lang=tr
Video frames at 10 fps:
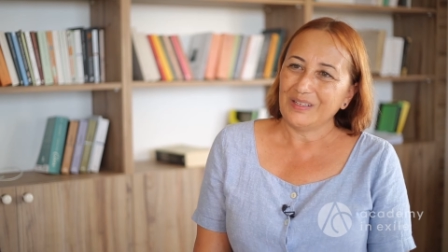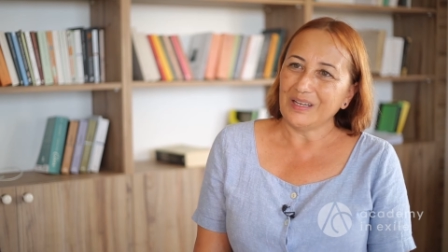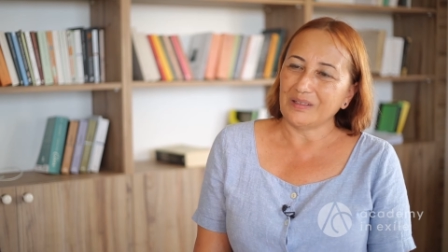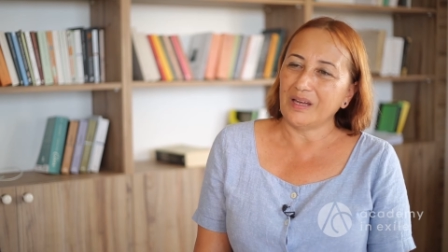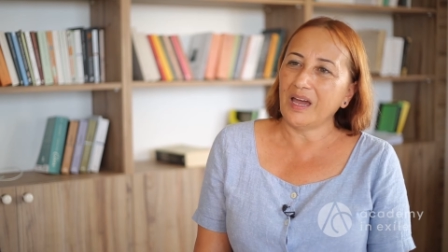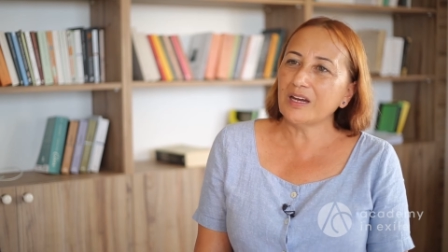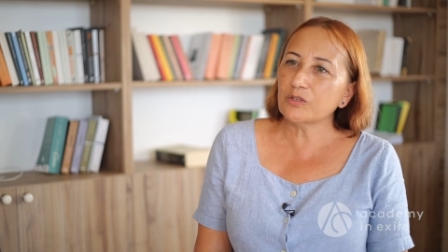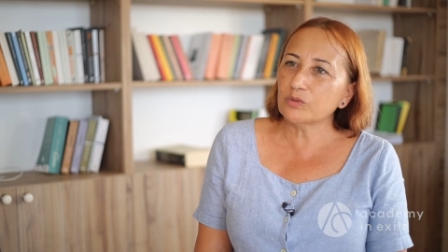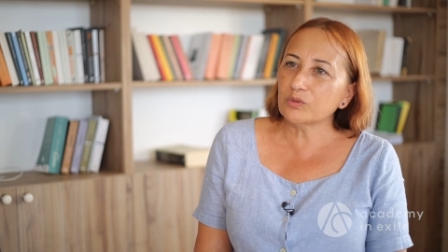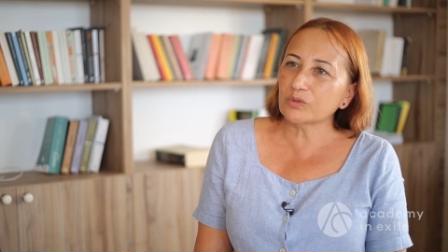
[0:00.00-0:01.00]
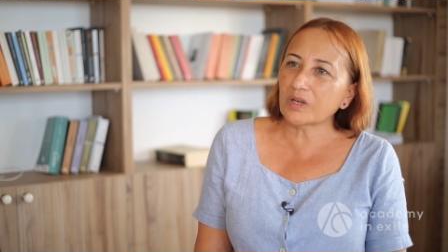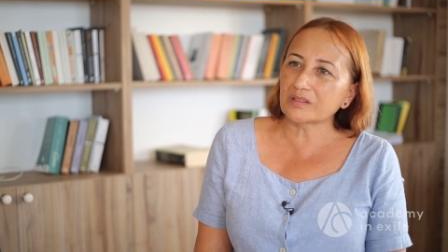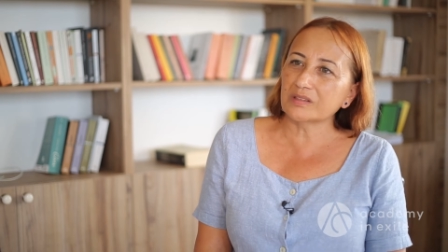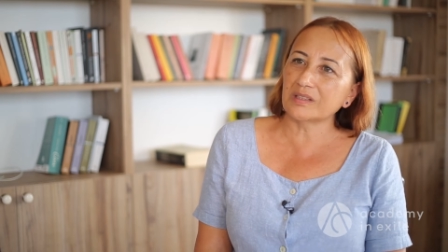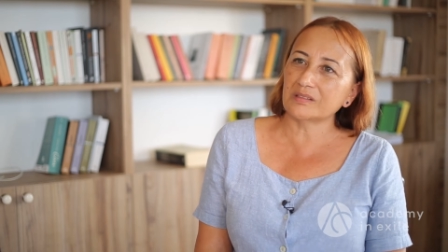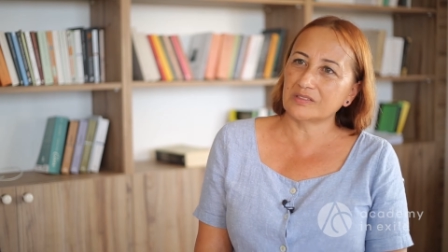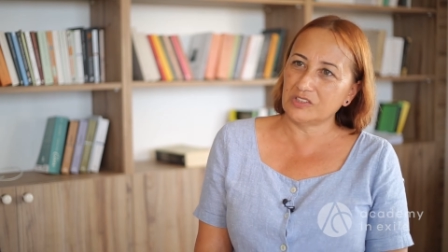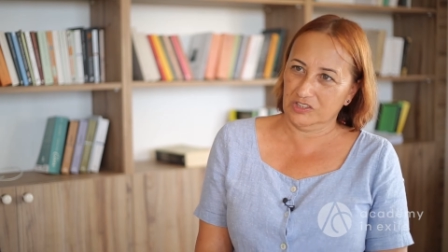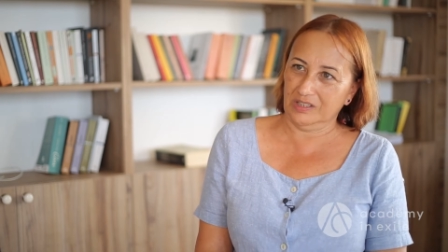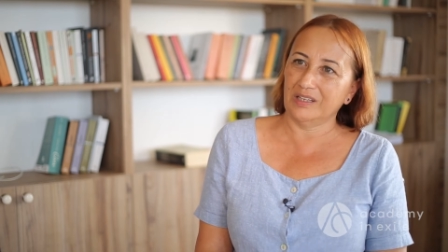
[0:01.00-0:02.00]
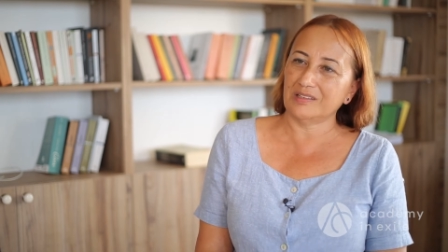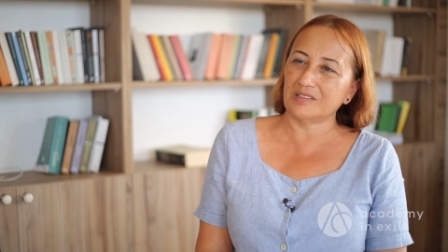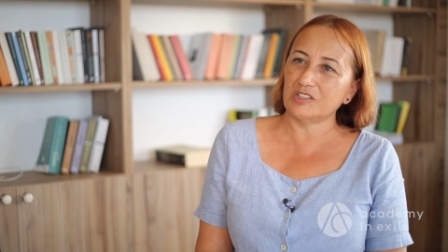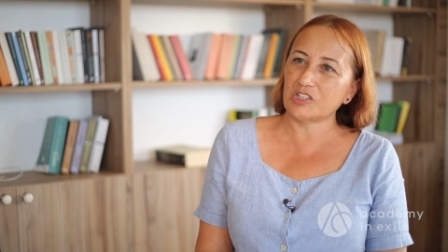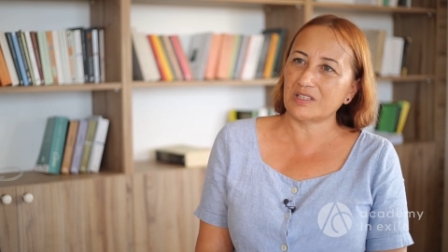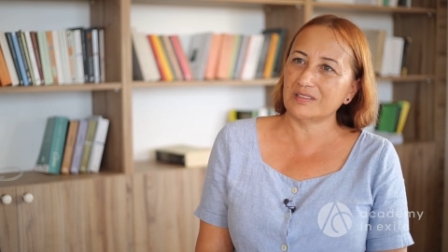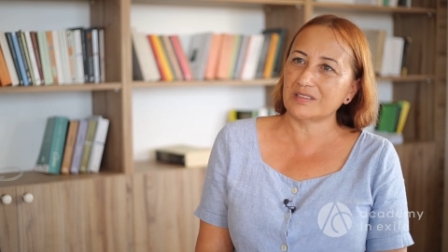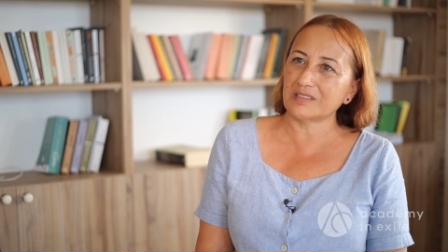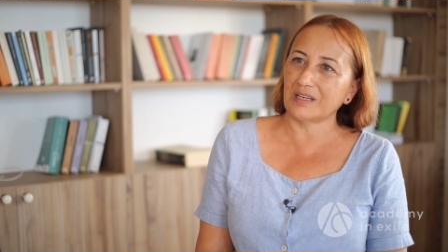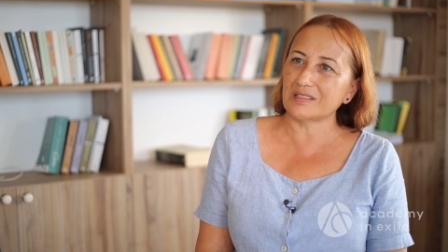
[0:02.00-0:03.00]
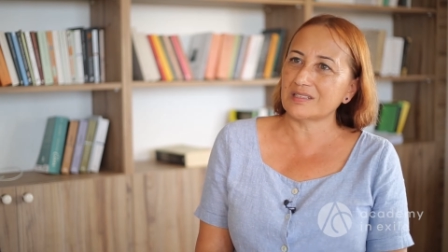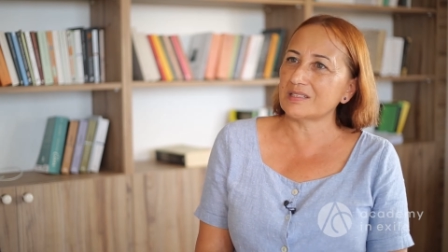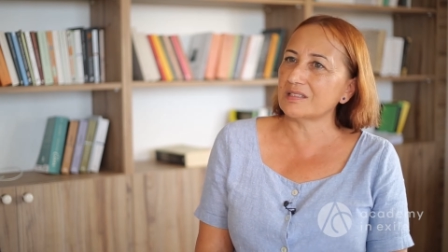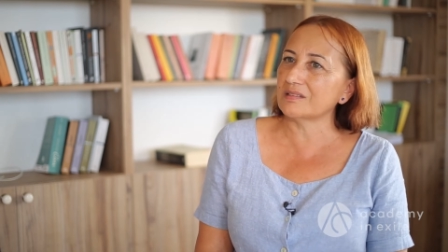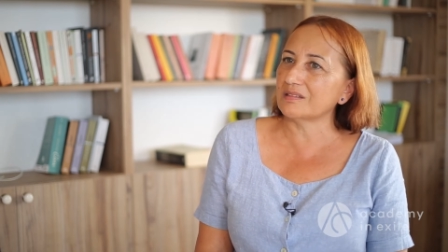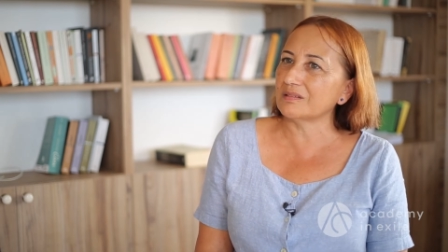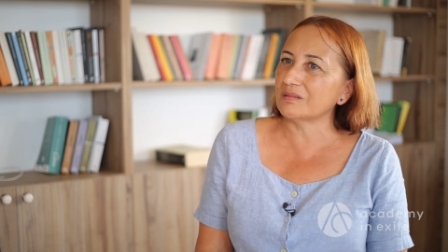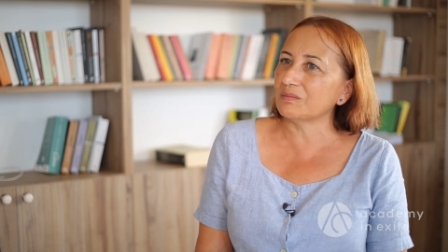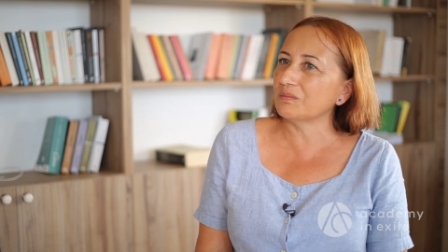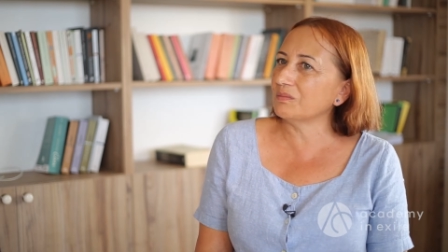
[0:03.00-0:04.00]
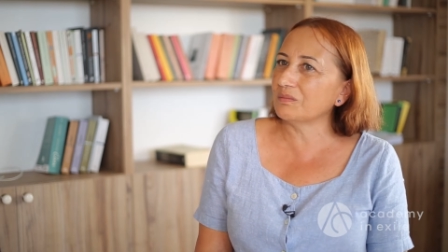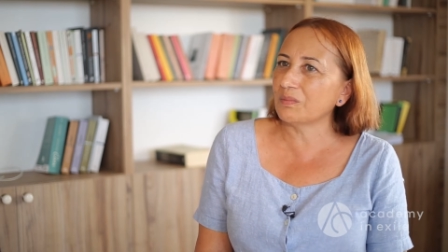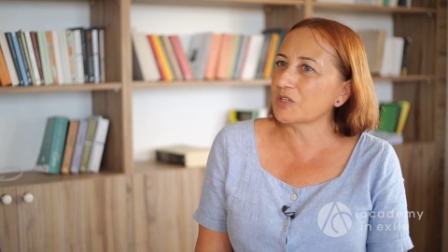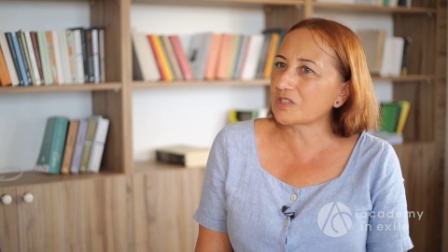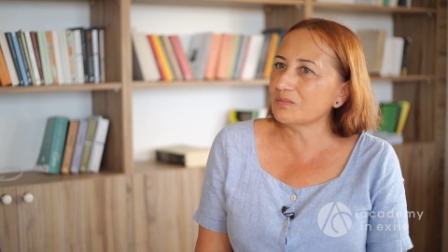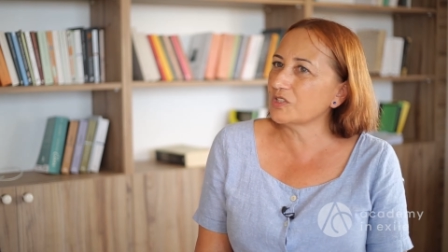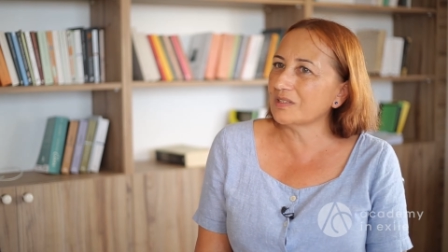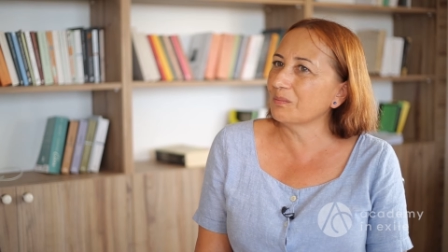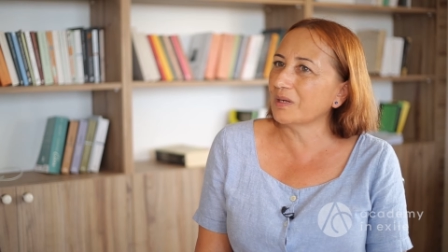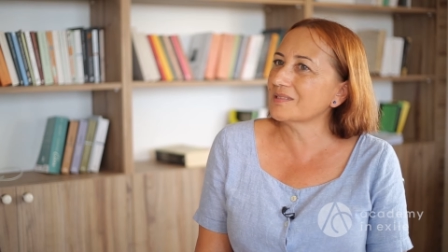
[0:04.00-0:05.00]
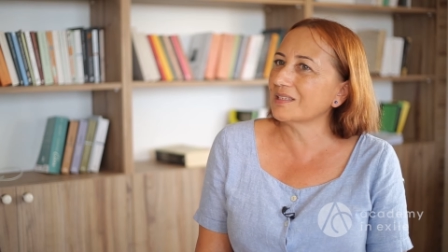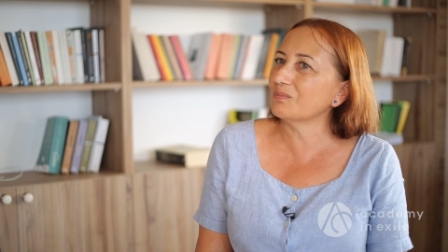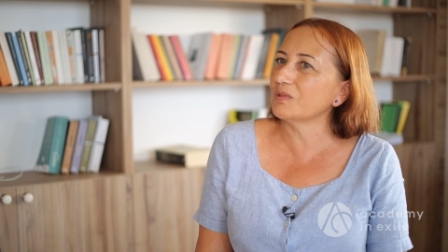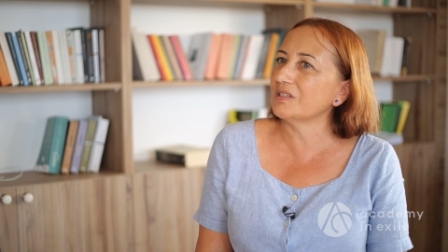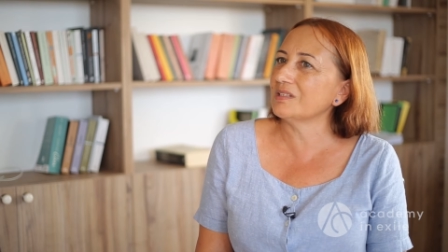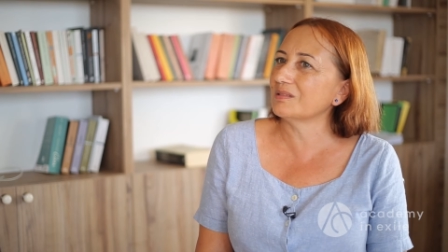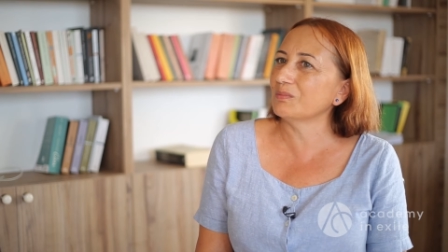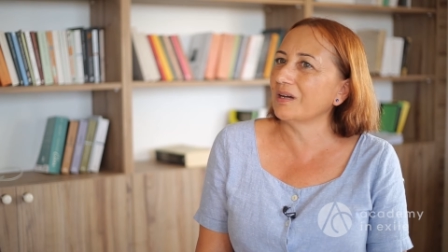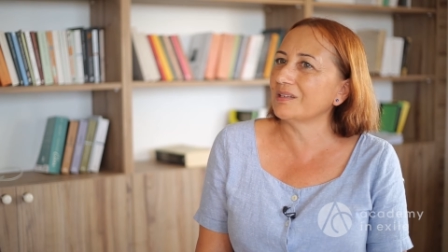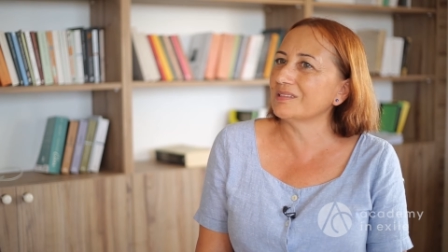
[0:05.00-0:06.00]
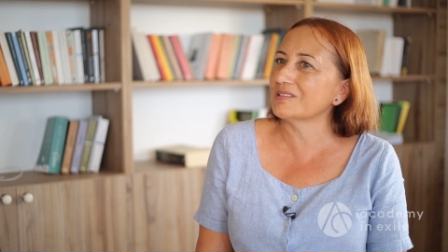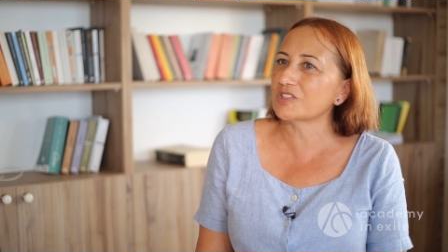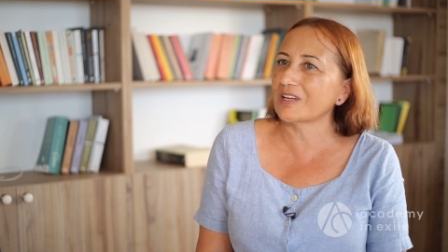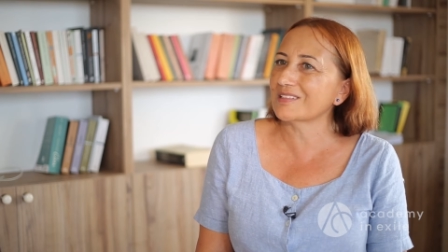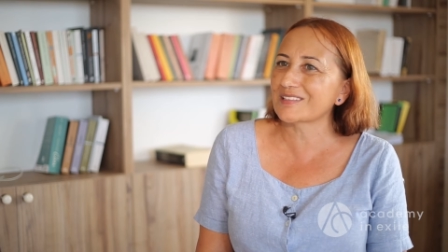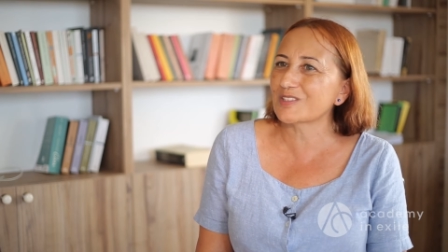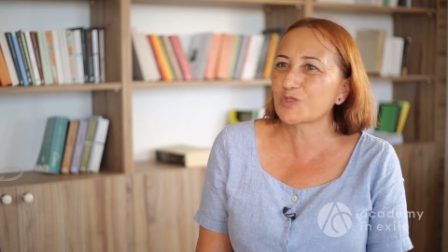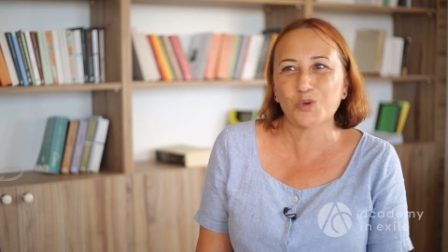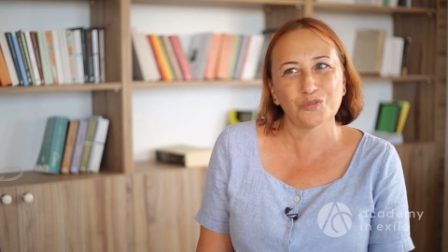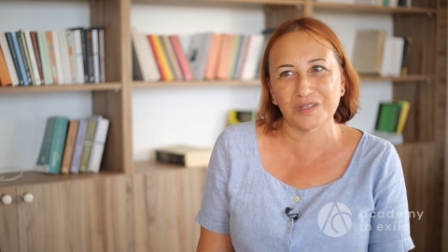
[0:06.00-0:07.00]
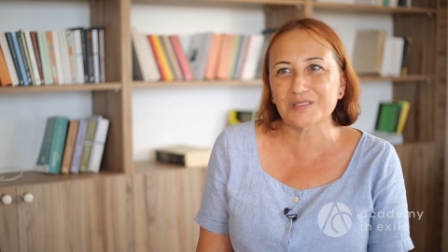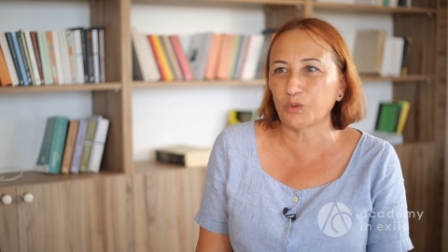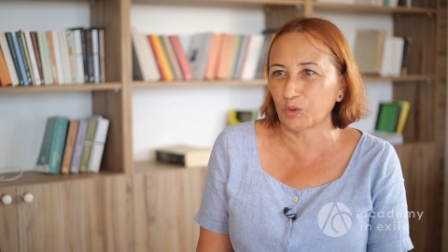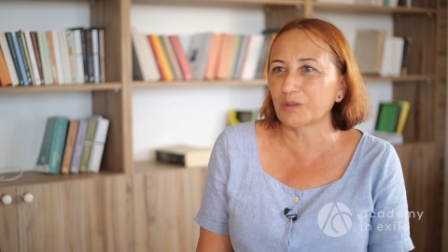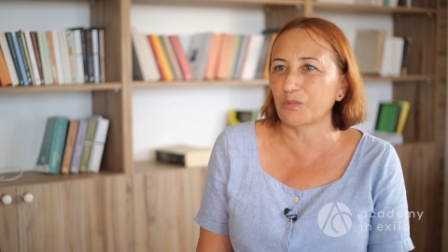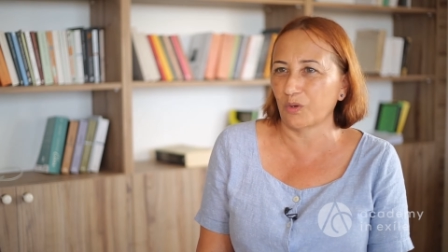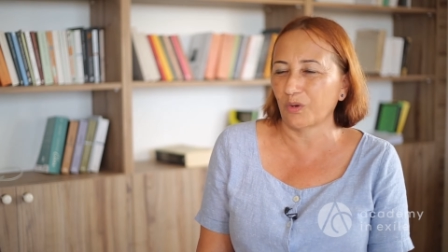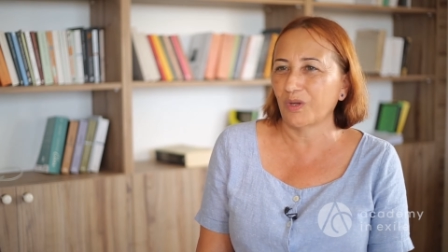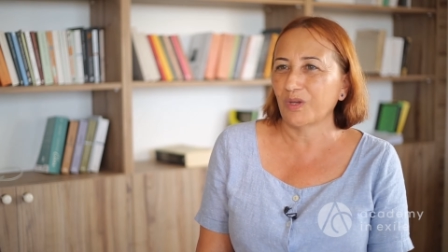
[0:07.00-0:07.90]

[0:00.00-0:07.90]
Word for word: Yani her gün kadınla cinayetleri işlenirken sizin başka bir şeyden bahsetme ihtimaliniz, şansınız çok fazla olamıyor.